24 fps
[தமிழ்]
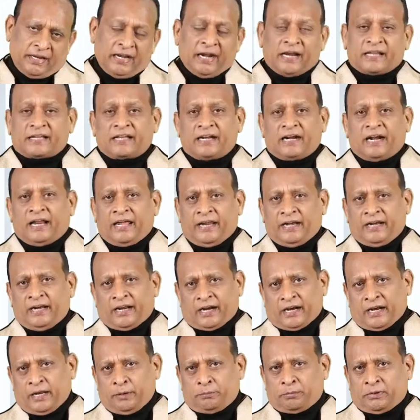இலக்குகளை
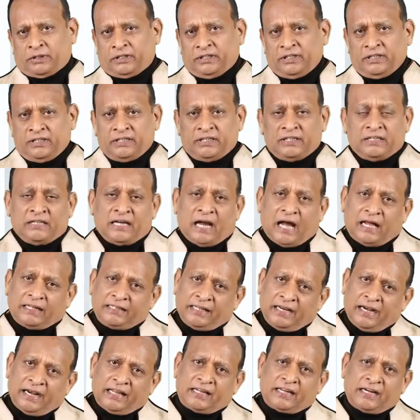நிர்ணயிப்பது
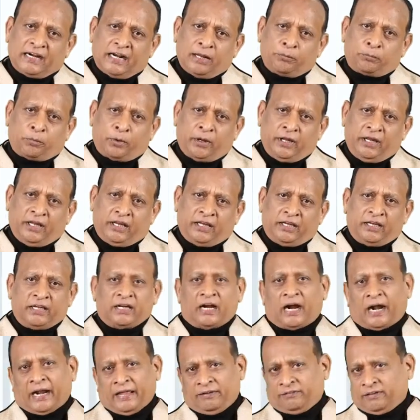அந்த இலக்குகளை போய்
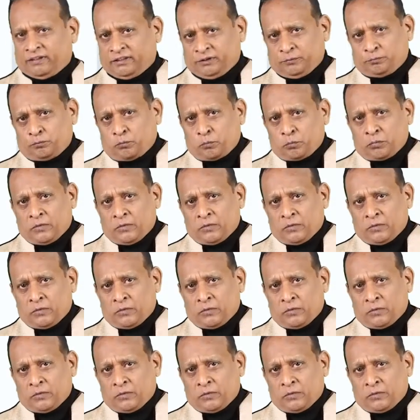அடைவது